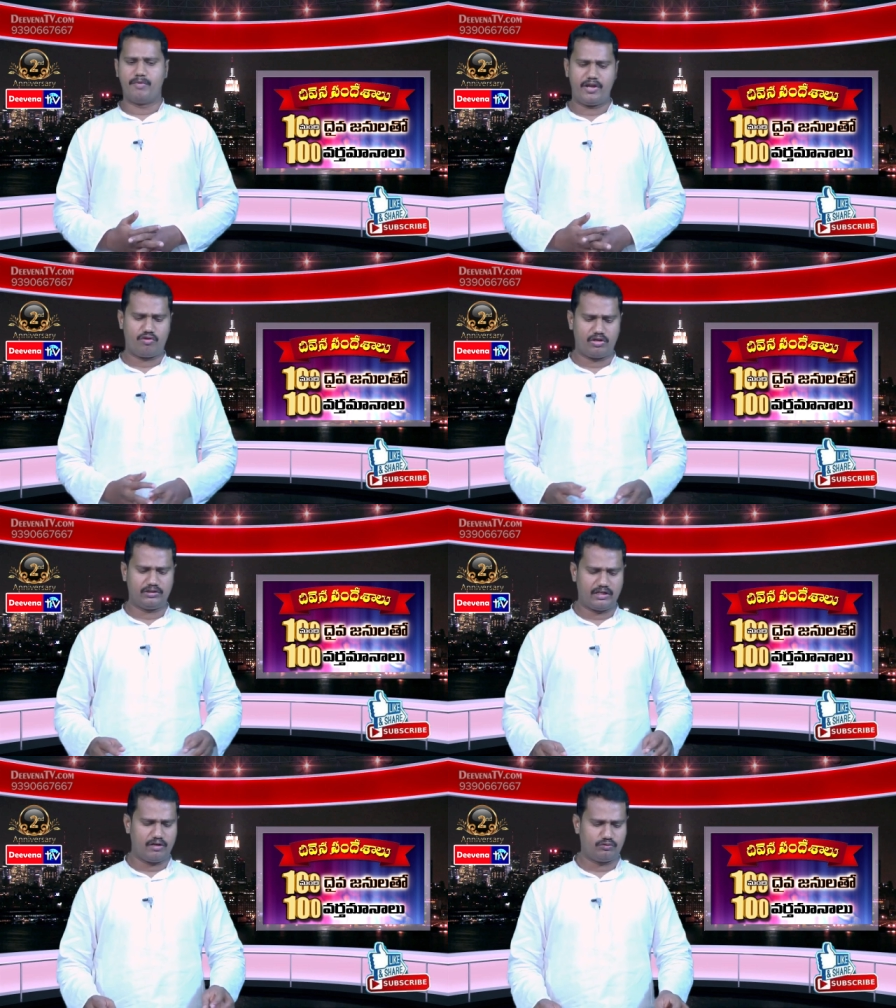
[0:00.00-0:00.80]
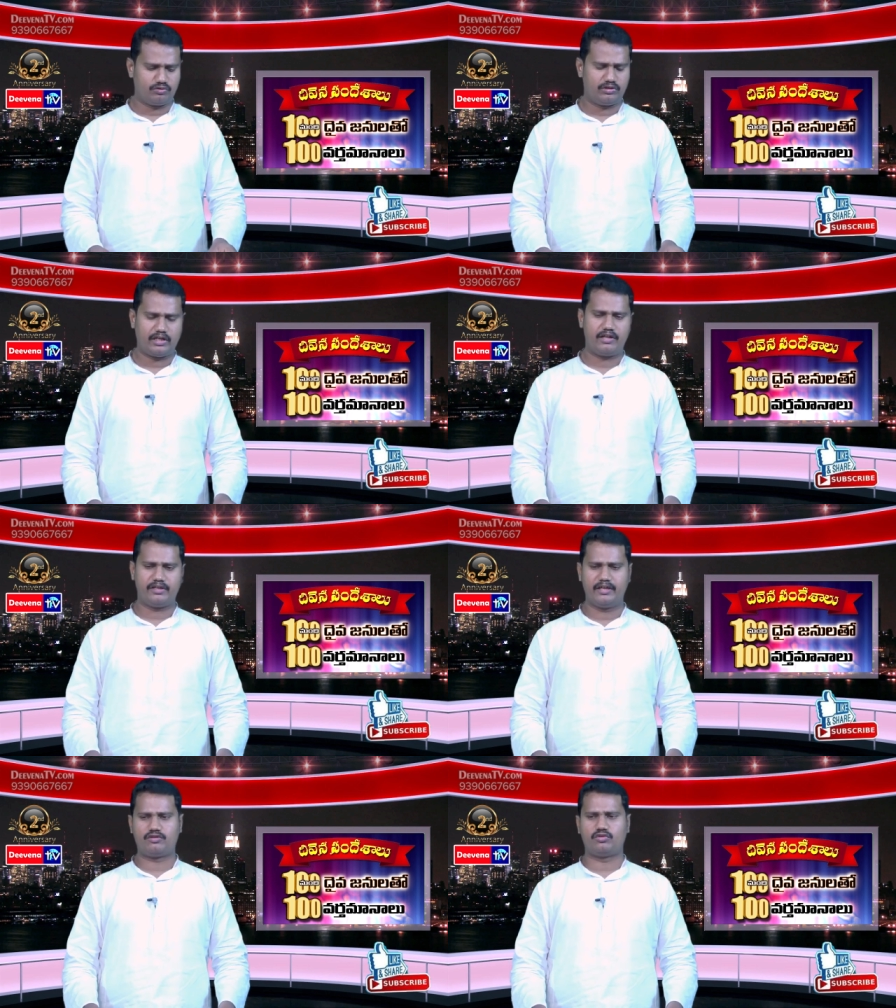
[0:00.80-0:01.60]
మరికొందరు అనుకుంటారు
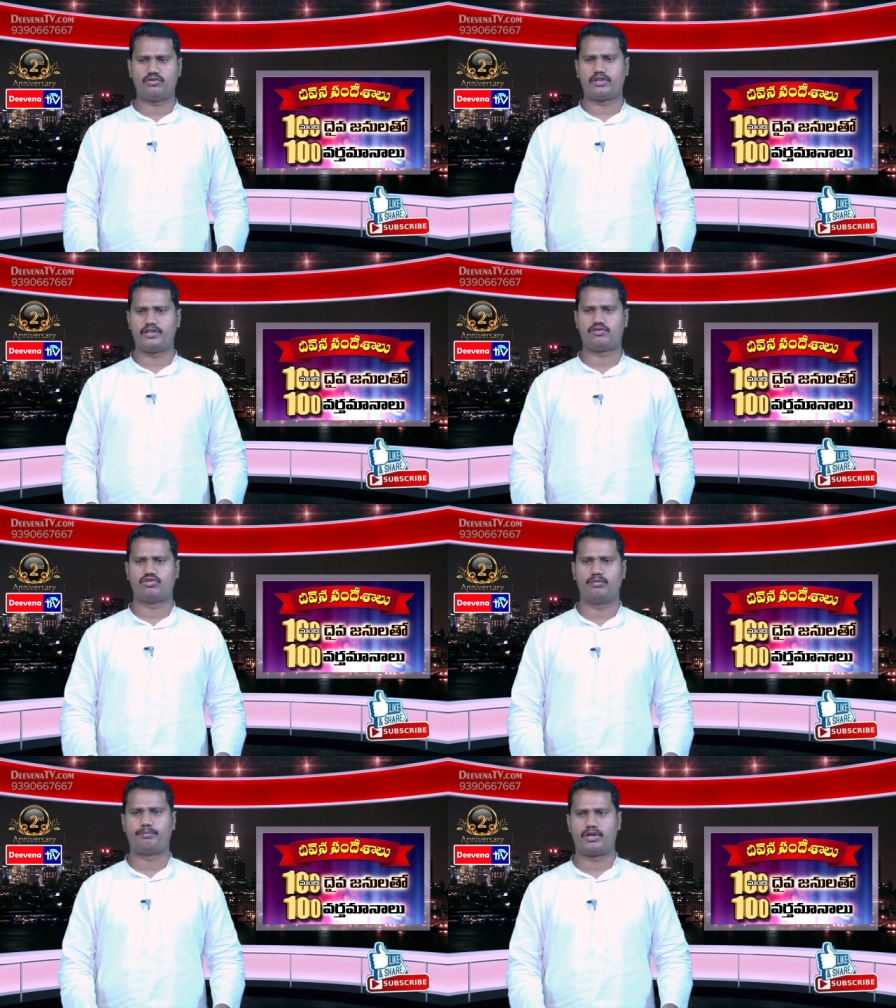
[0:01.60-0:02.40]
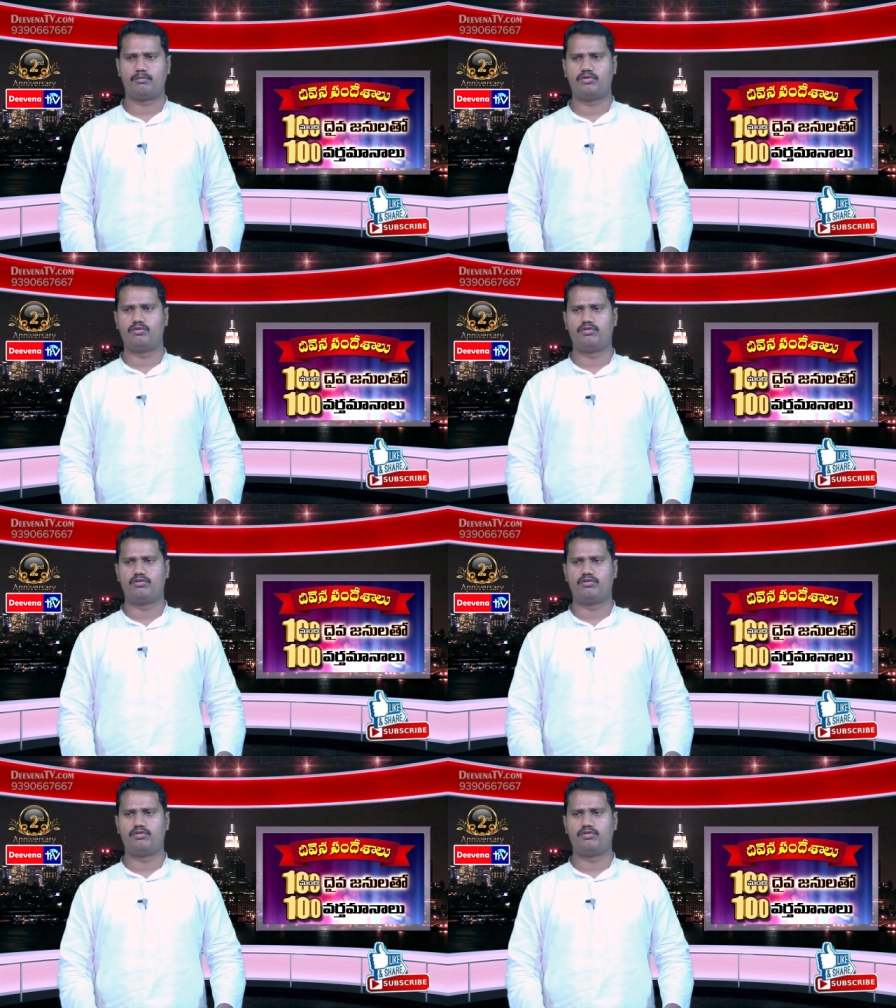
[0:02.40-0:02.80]
యేసు క్రీస్తు ప్రభు